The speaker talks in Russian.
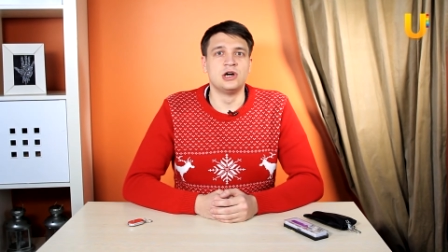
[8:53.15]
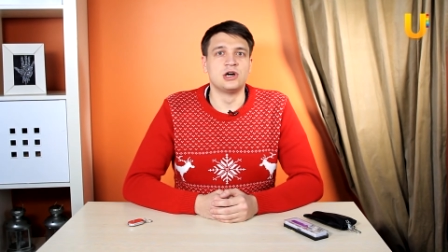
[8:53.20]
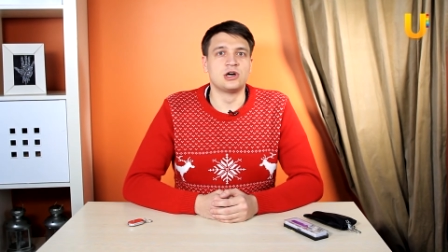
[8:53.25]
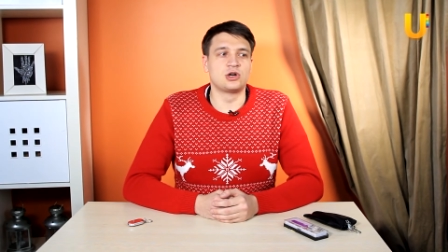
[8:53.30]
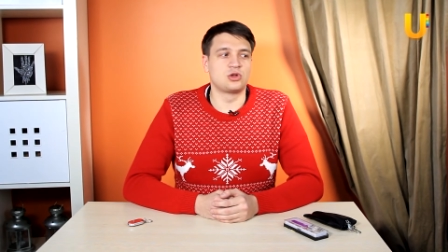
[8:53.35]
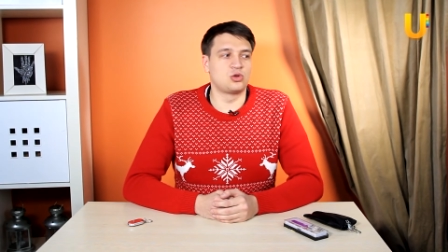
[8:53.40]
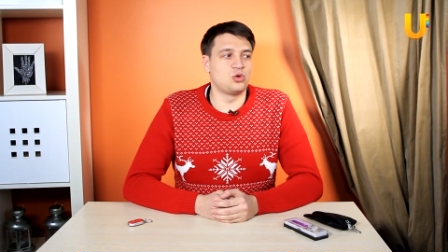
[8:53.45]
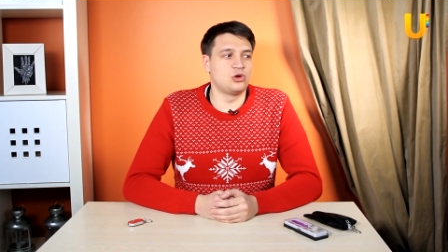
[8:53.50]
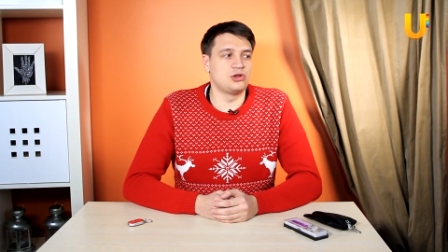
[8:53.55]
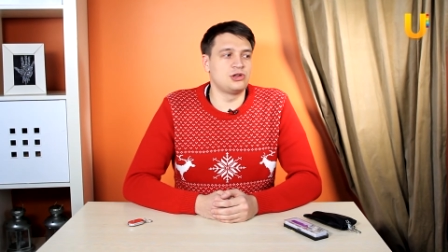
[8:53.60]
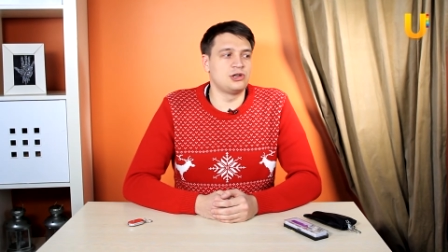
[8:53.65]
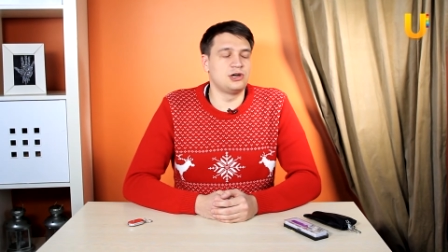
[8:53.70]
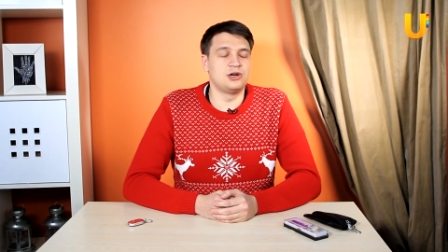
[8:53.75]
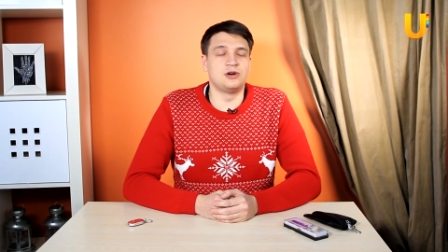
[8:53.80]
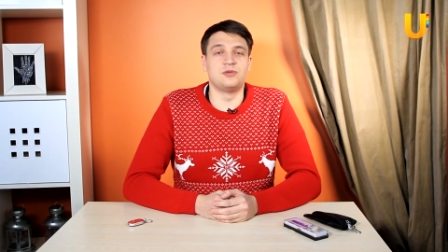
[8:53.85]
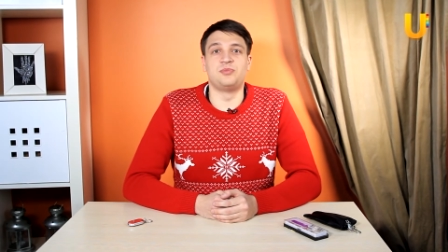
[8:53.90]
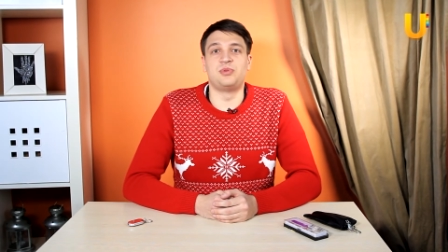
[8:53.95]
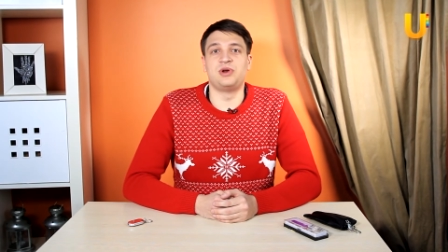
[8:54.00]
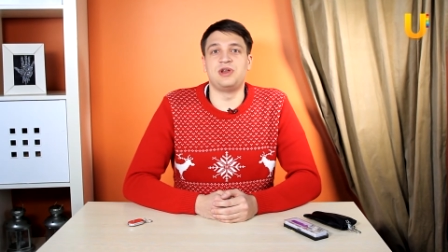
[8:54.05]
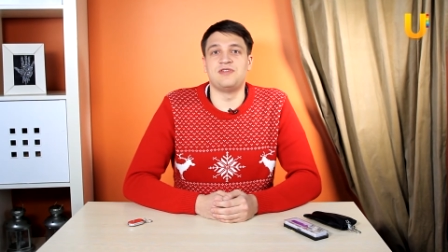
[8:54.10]

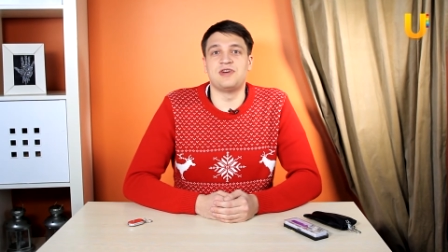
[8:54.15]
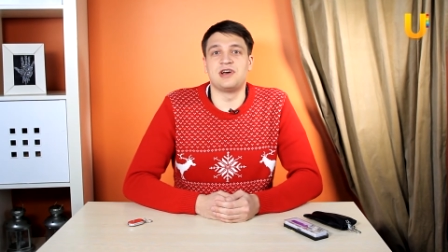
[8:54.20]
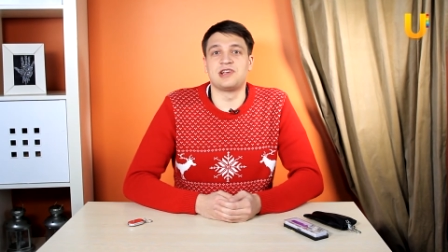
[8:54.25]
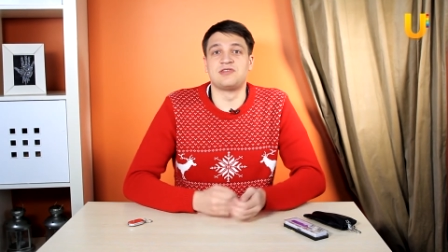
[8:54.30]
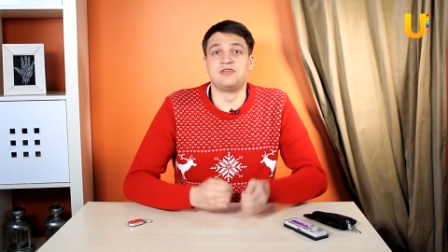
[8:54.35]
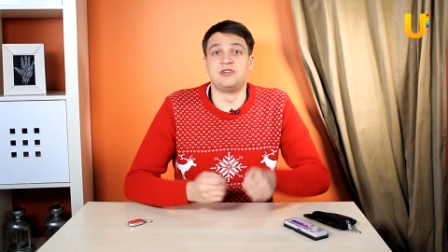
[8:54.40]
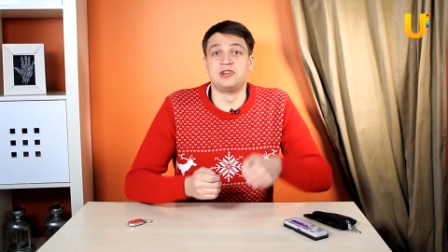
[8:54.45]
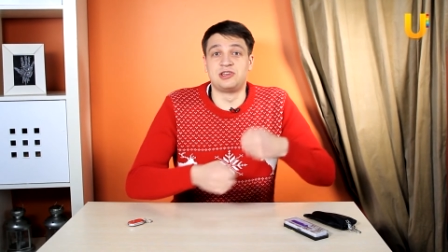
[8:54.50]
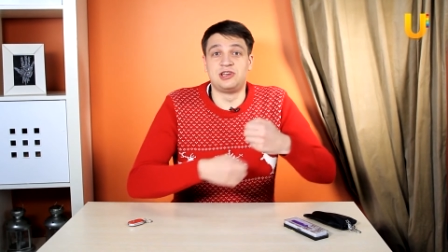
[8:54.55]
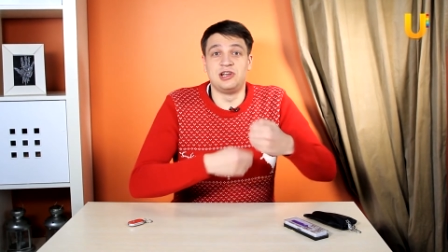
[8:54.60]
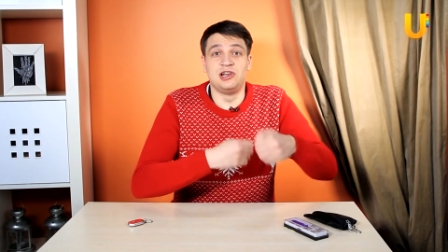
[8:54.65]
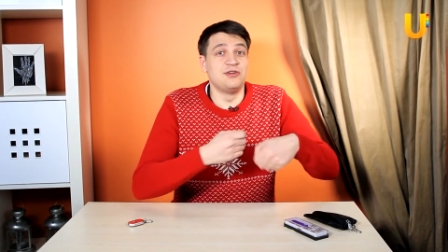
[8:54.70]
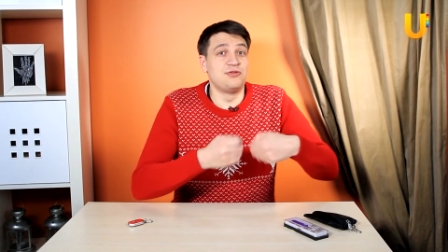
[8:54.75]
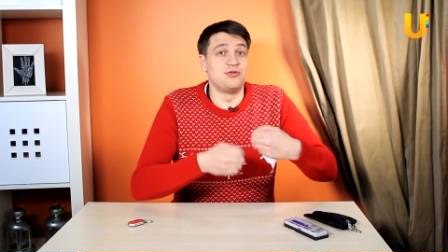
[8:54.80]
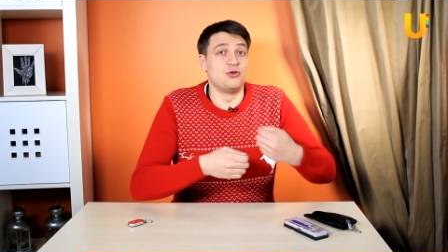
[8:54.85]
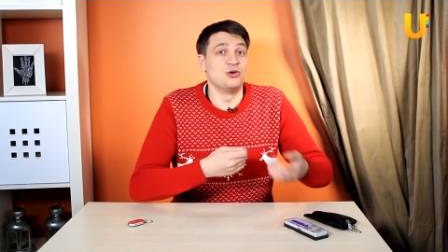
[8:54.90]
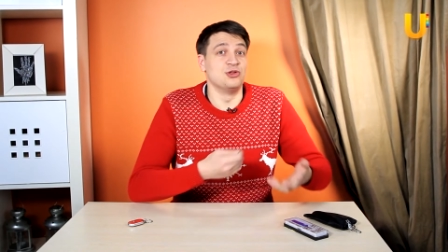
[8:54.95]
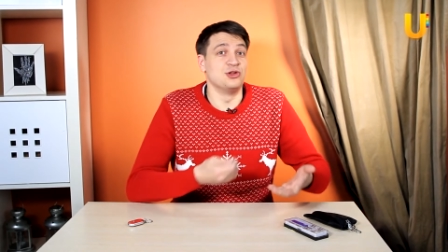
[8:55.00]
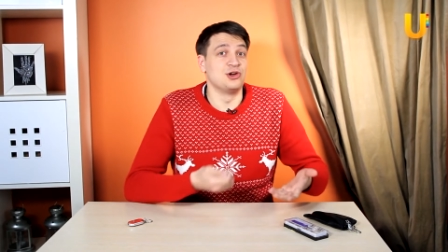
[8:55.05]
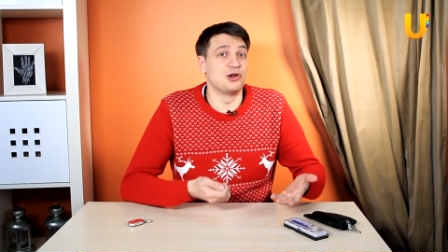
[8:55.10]
Кто-то привязывал
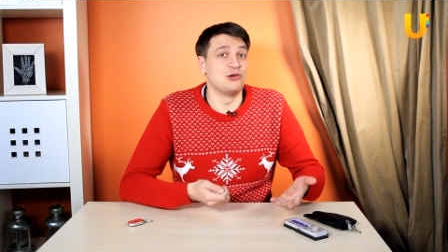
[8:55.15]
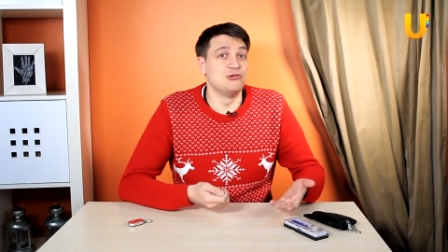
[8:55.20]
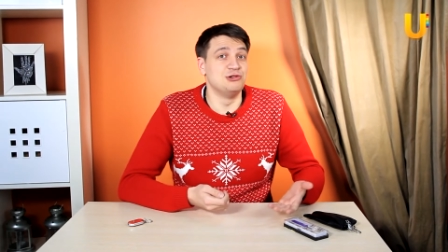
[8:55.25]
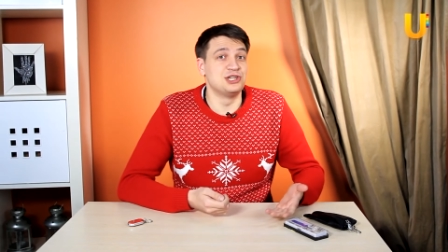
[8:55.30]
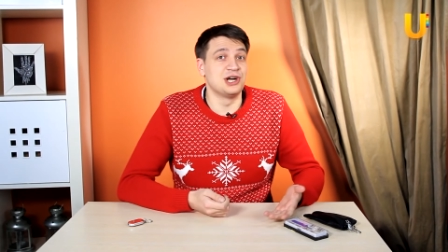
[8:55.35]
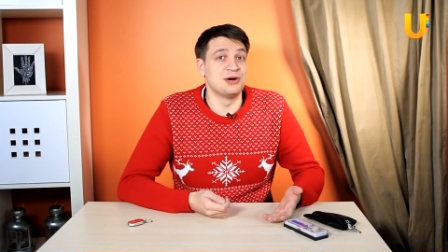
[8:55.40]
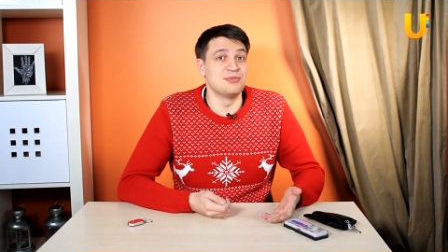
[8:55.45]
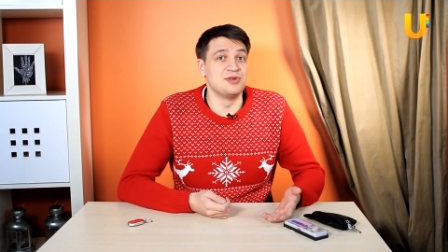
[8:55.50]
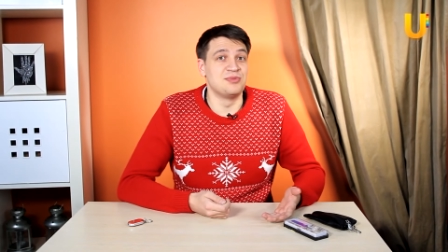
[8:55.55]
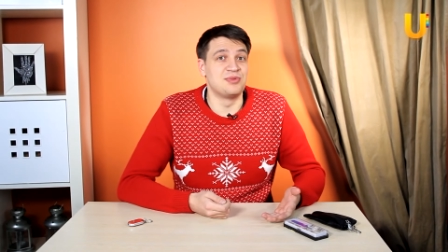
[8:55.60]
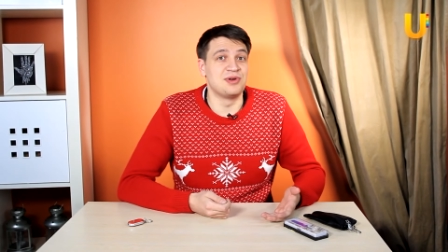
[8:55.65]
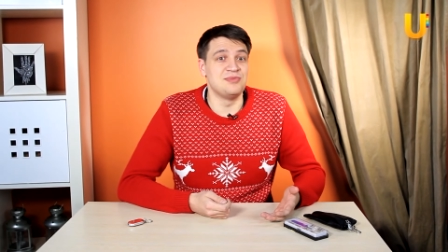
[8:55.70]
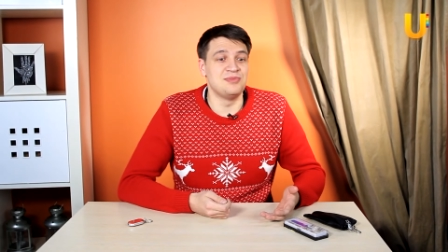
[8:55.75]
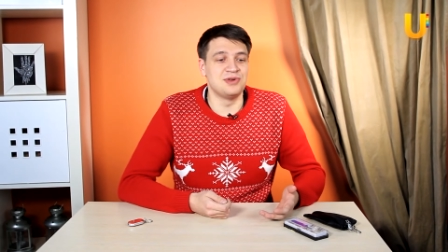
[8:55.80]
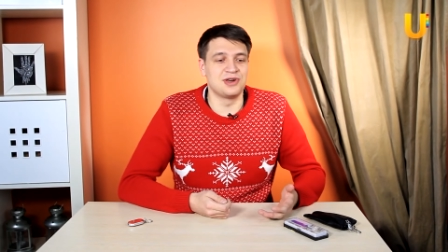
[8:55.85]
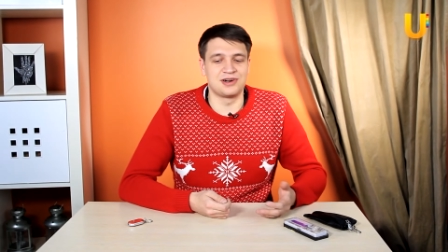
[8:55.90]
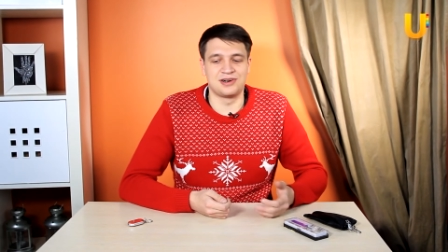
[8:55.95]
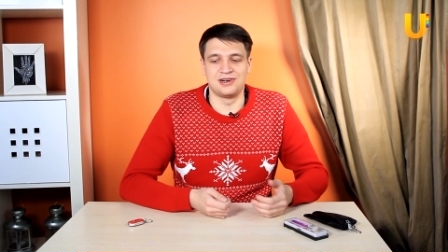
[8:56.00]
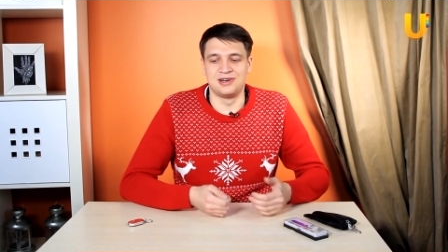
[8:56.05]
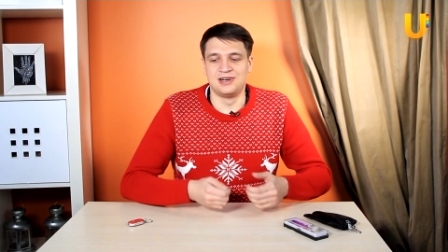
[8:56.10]
телефоны к ключам,
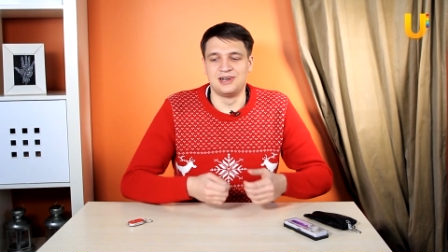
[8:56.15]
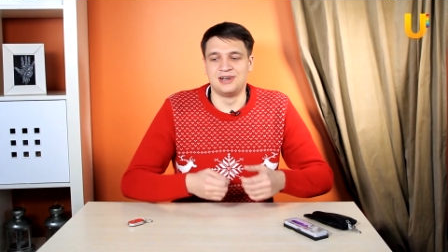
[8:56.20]
например.